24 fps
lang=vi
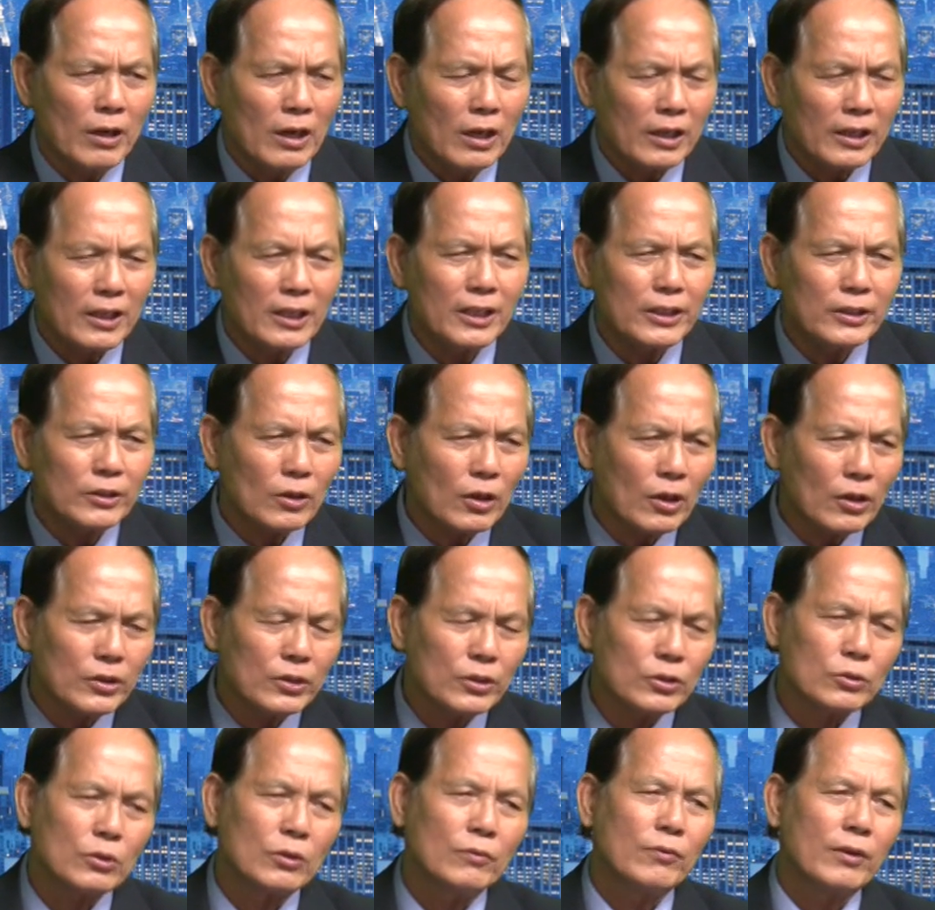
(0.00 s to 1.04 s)
Cái lý do như
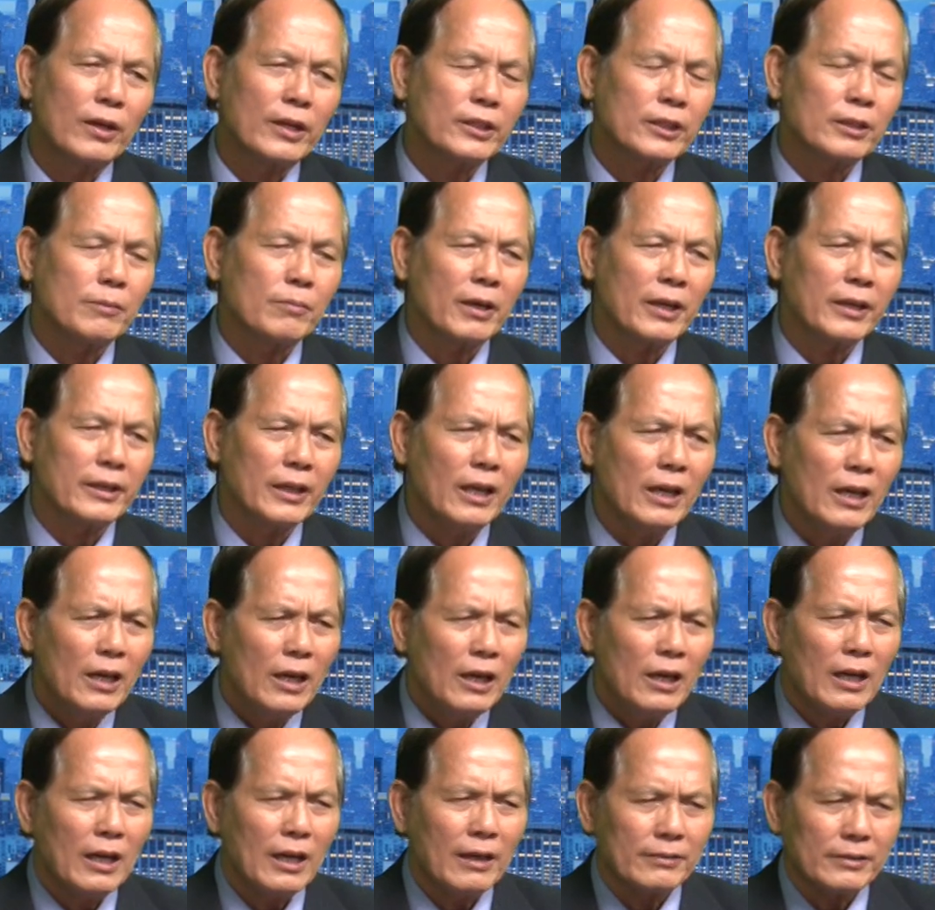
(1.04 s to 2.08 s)
Xuân Phó trình bày đó
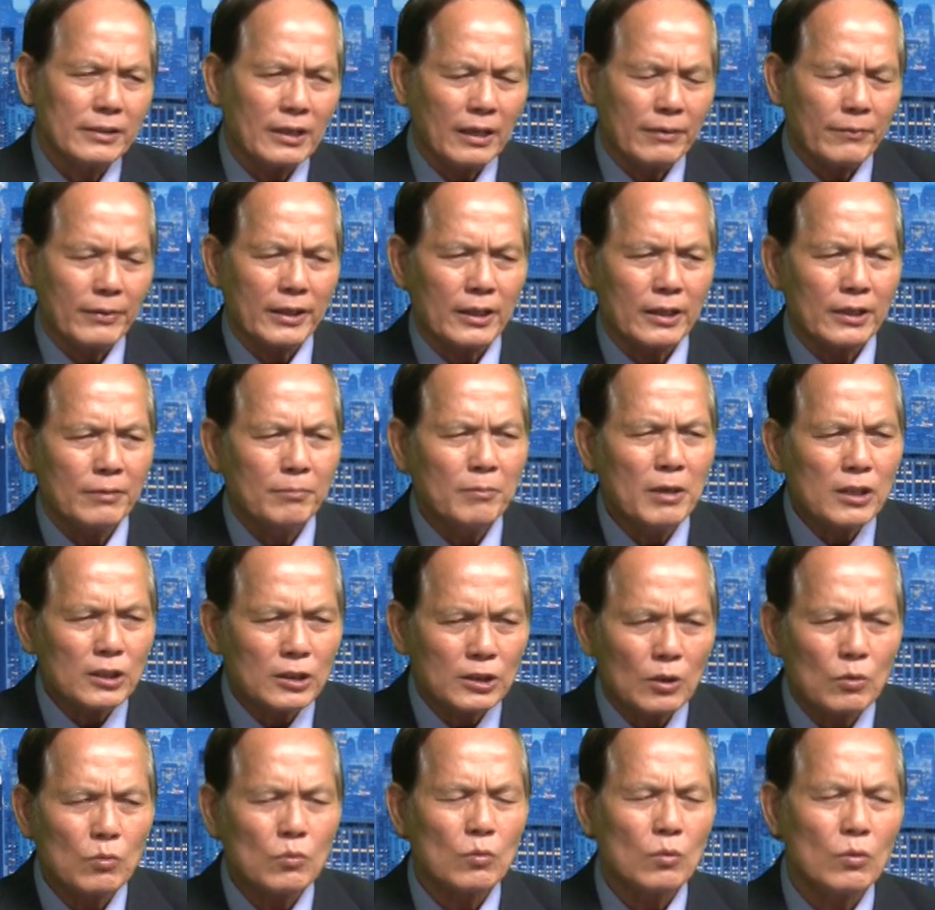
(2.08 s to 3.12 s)
là tại vì cái mức
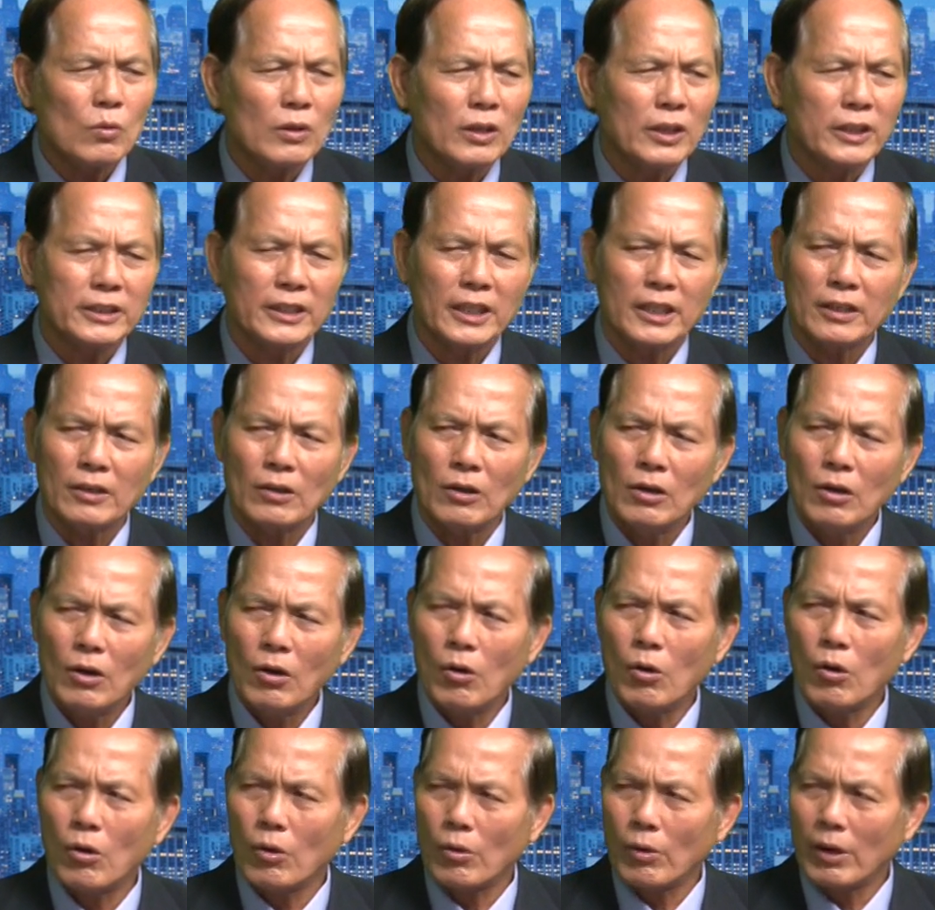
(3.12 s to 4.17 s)
sống của người dân
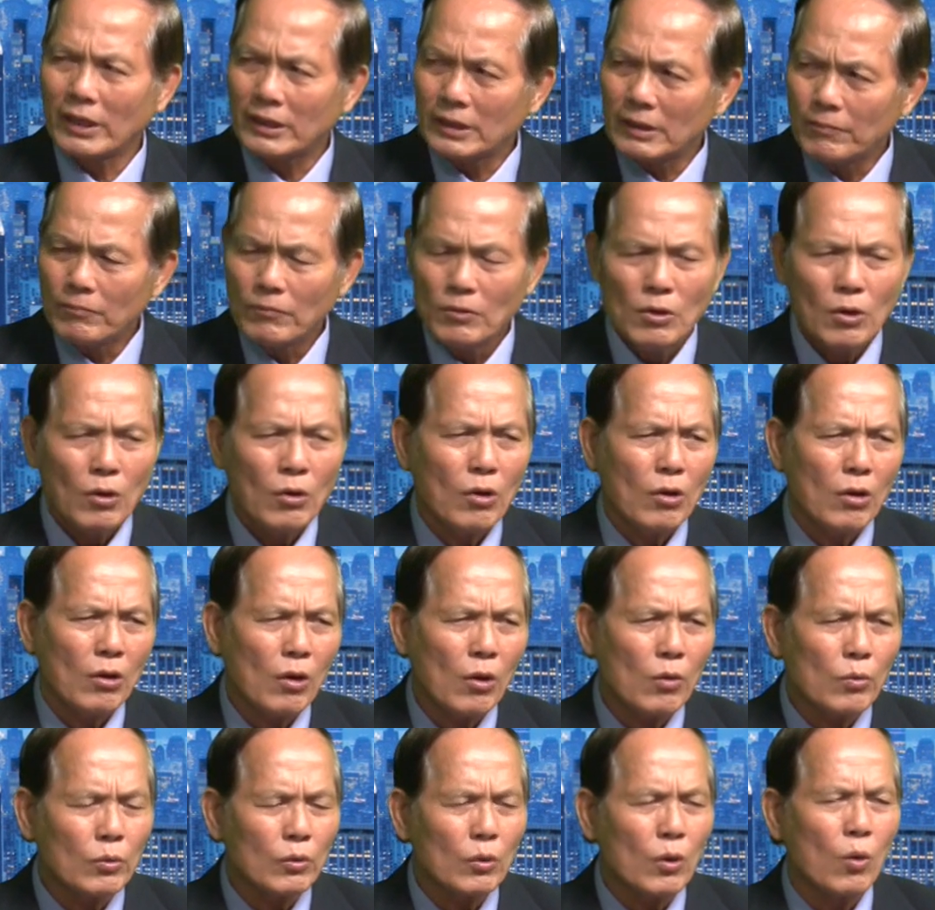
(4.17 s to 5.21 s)
họ quá thấp, họ
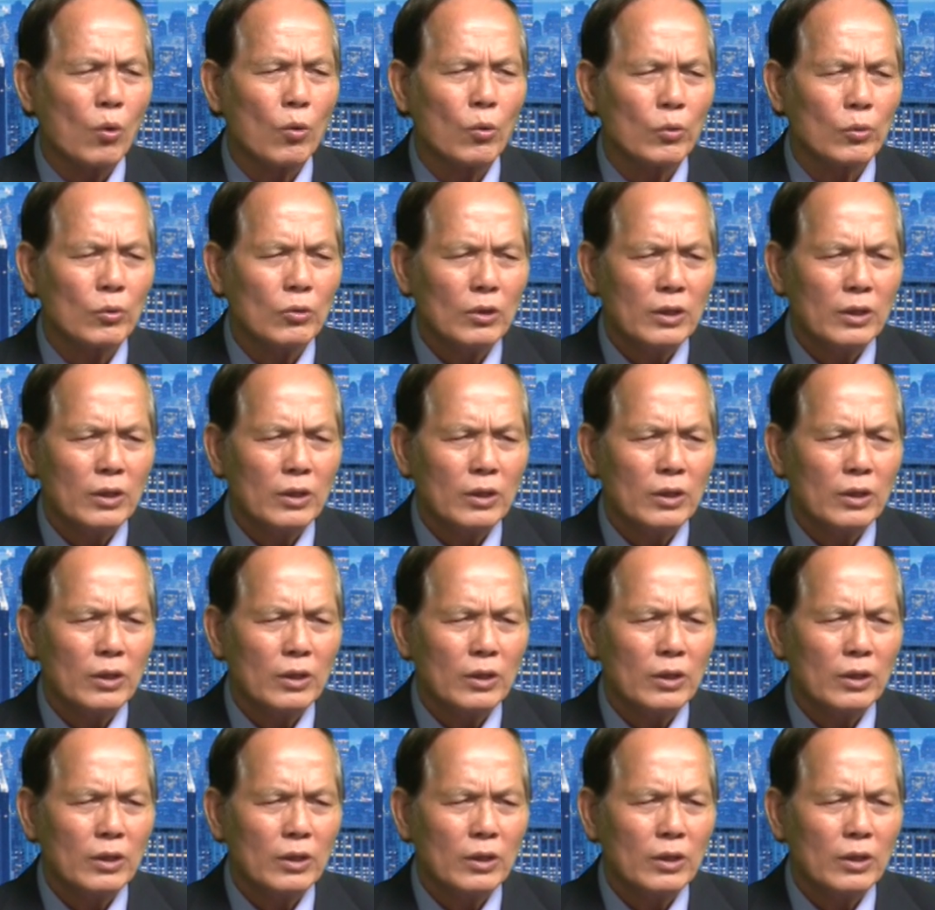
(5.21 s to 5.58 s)
không đủ